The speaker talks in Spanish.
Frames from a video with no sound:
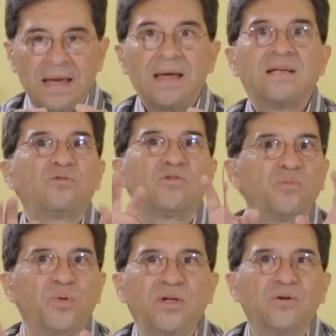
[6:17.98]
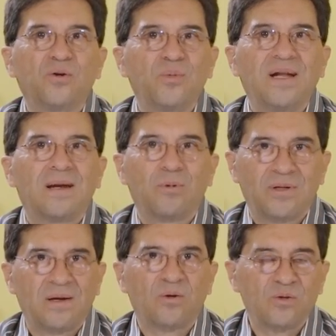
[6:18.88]
esto es un poquito como el árbol
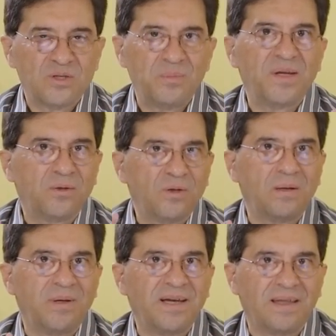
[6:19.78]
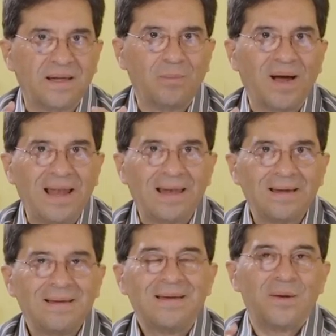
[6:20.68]
del conocimiento del bien y del mal,
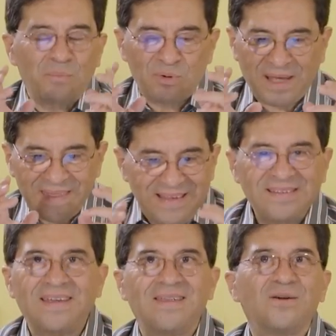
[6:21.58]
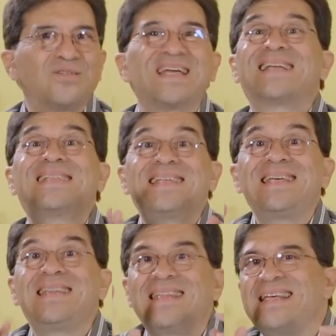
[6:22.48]
porque dice Dios y
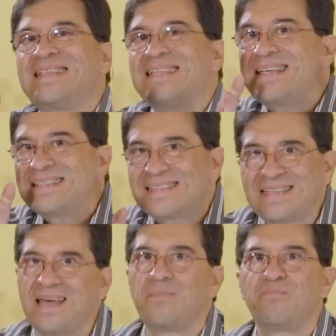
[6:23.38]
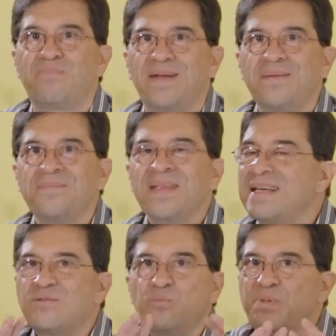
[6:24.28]
así dice siempre.
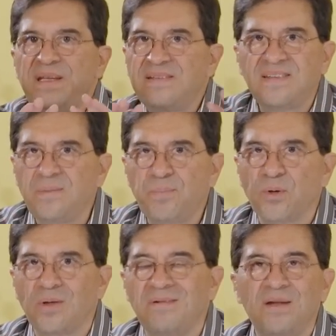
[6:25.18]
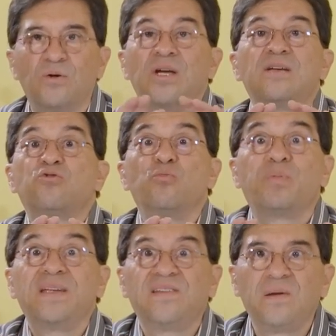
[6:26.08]
Es un principio divino, es un
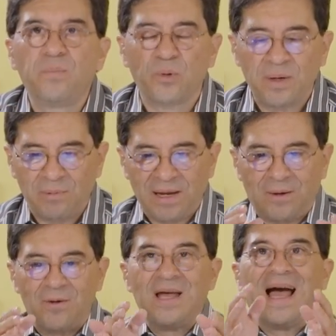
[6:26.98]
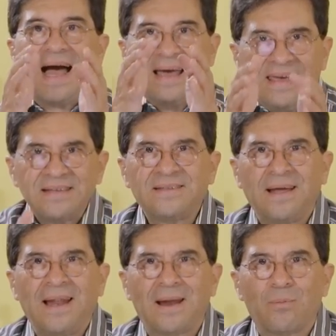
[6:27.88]
principio bíblico. Ahí
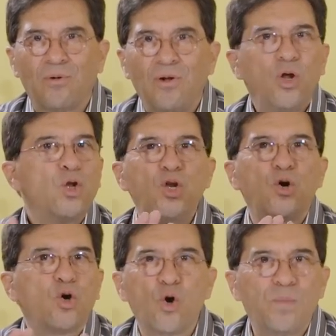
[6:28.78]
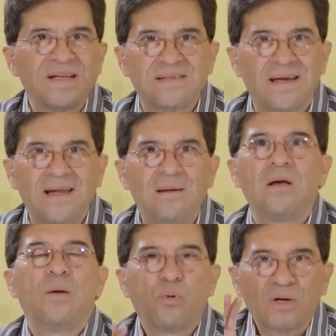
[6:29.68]
está el árbol, no comas de él,
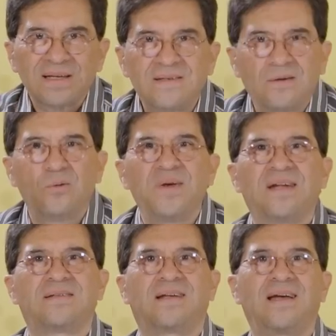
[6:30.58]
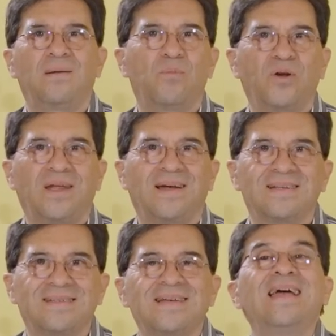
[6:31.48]
porque si comieres de él morirás.